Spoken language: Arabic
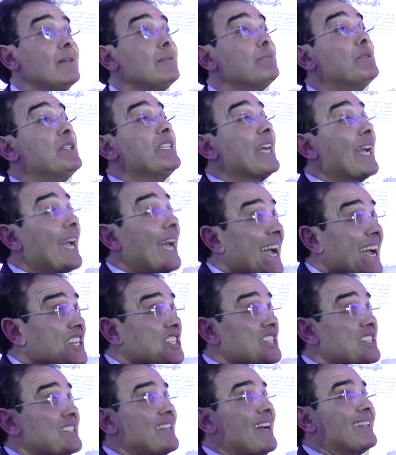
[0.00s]

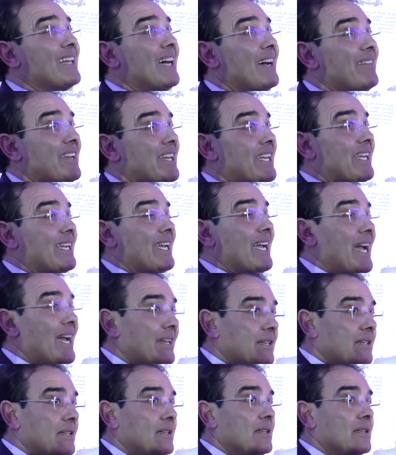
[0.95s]
بالنقاش النظري اللي
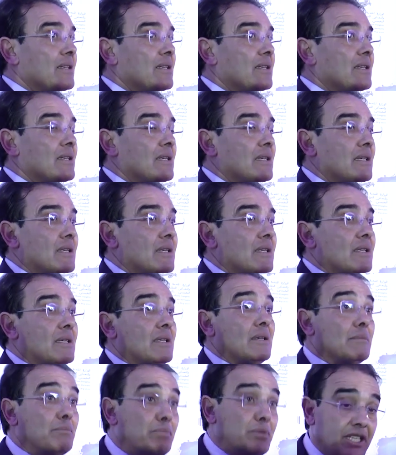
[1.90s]
كان
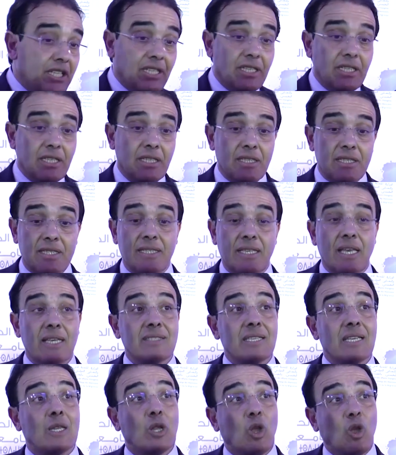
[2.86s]

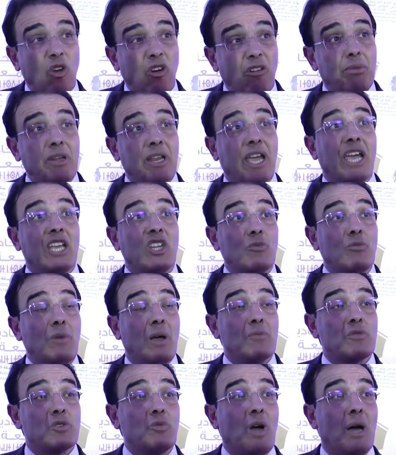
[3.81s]
بسياسه القرب اللي غيديروا
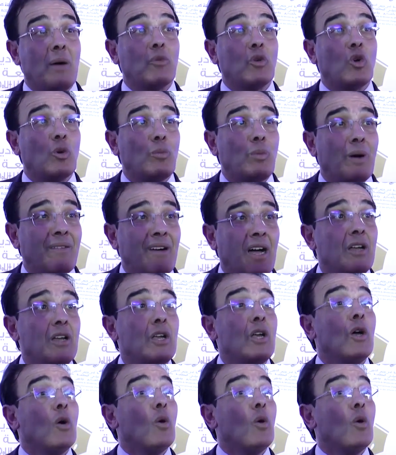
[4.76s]
مع مجموعه من الخبراء